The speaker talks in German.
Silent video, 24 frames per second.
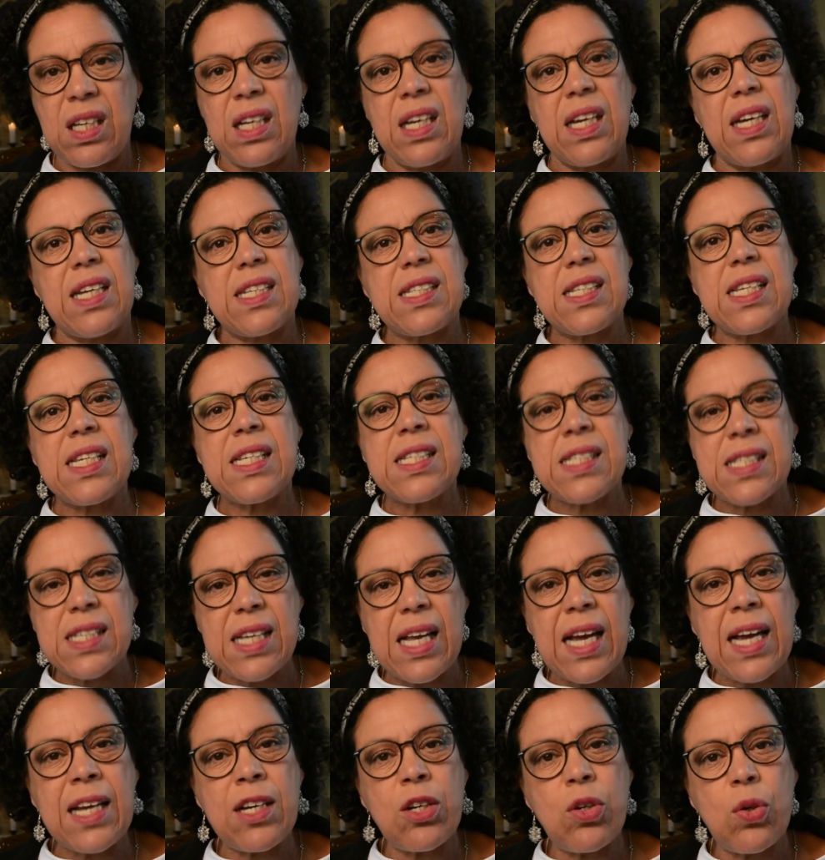Es ist
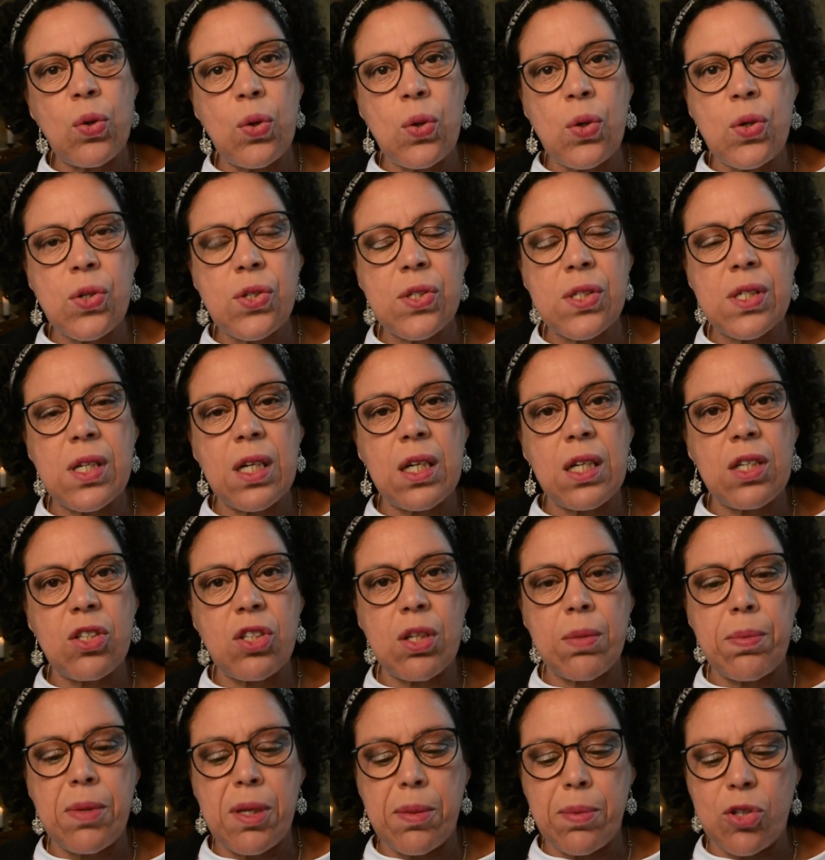eine
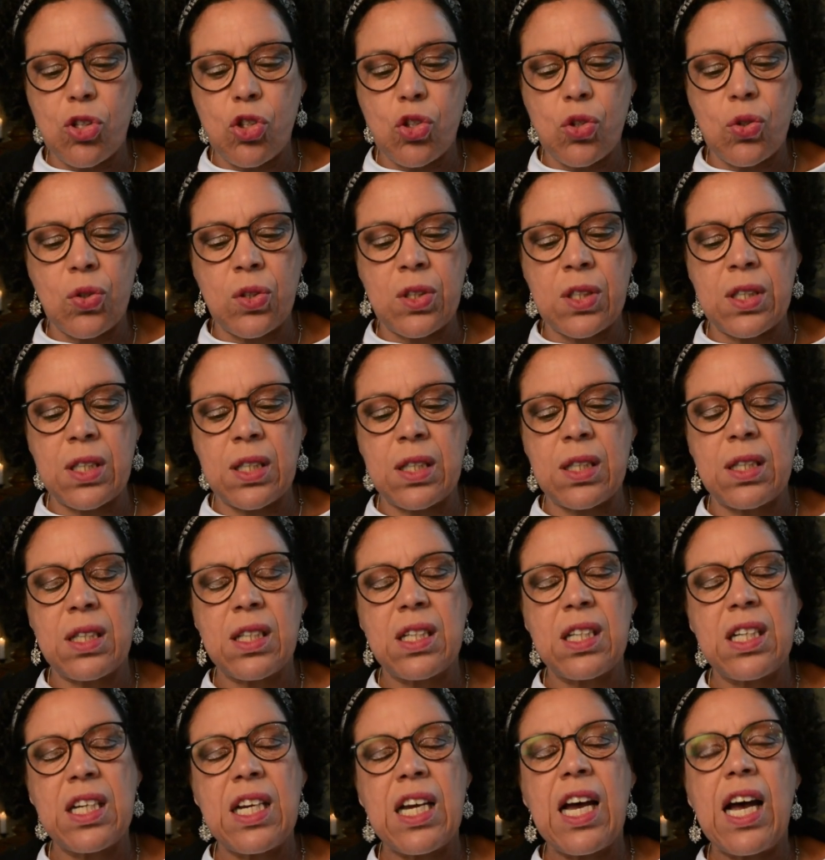österliche Bibelstunde,
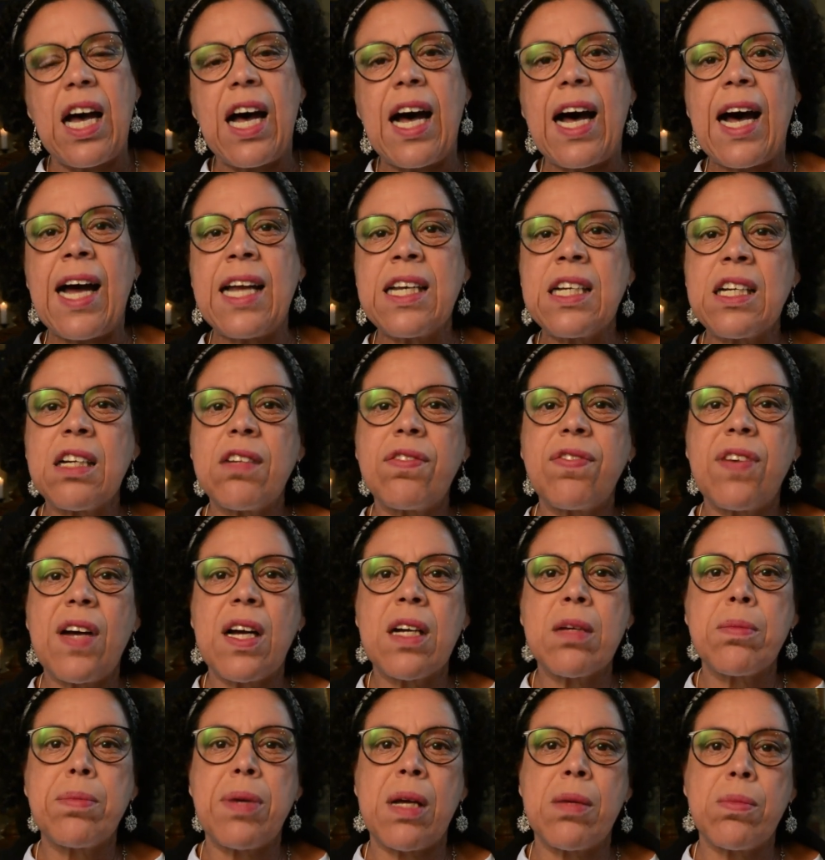
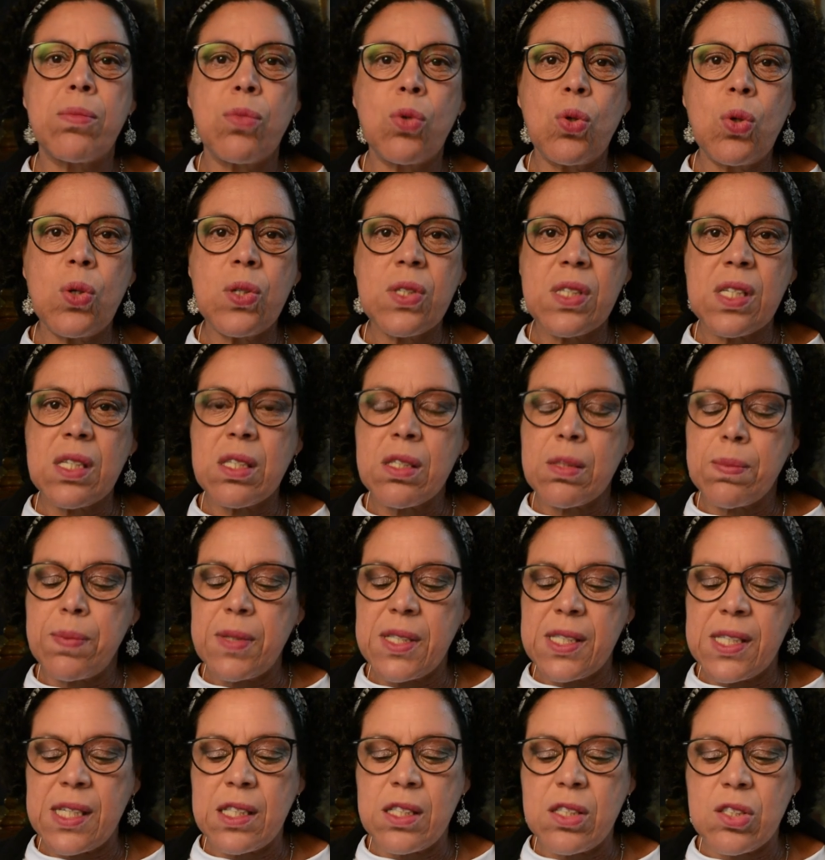angefangen bei Moses
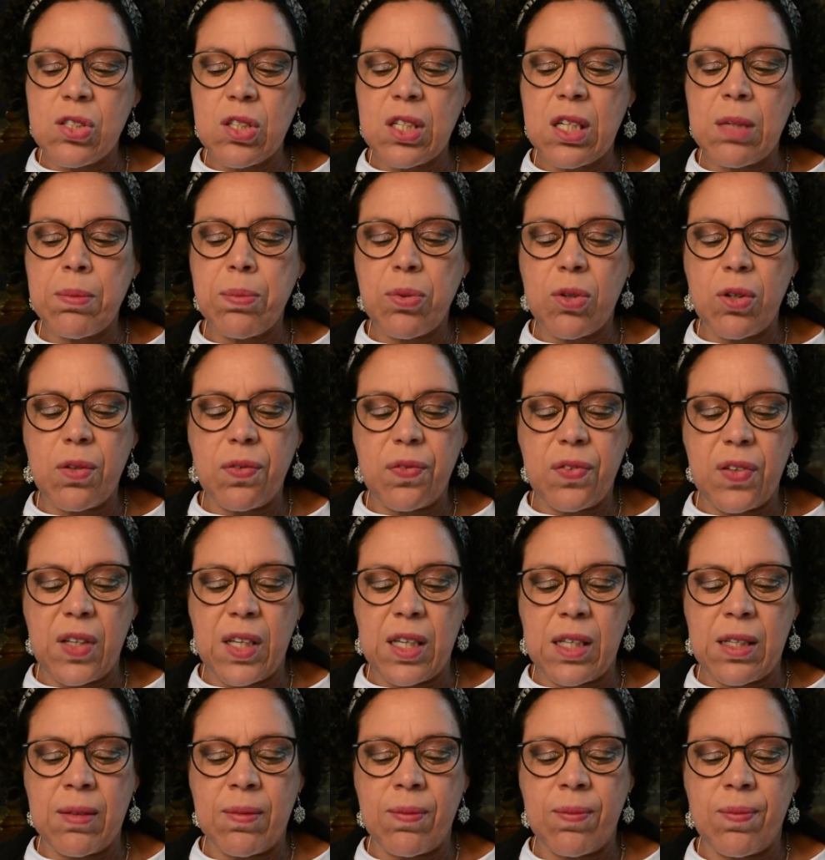bis hin zu den
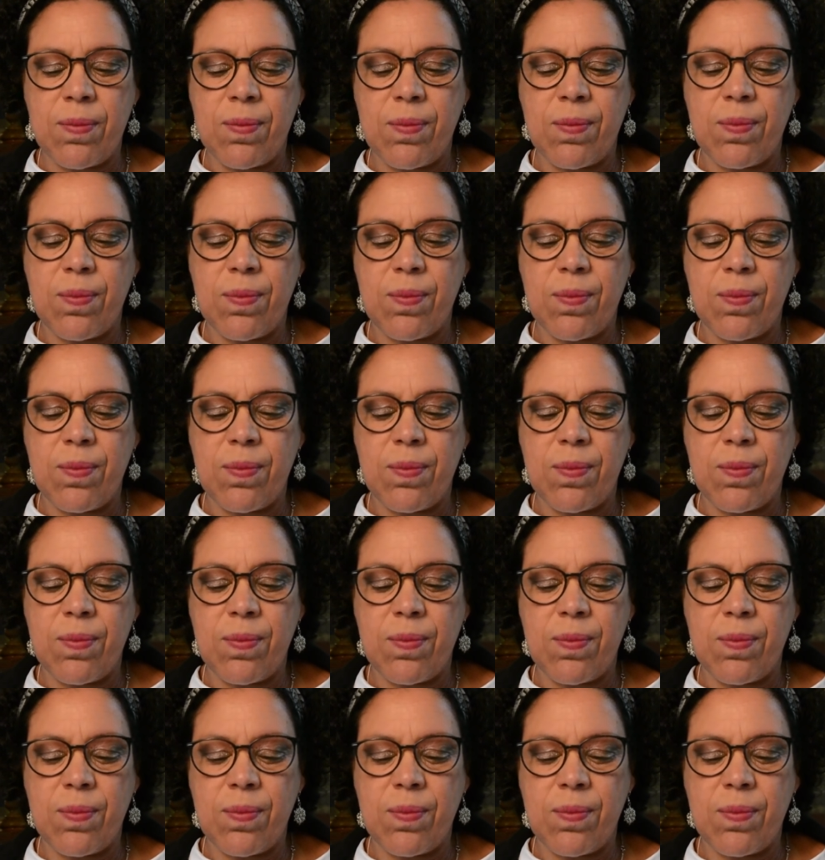Propheten.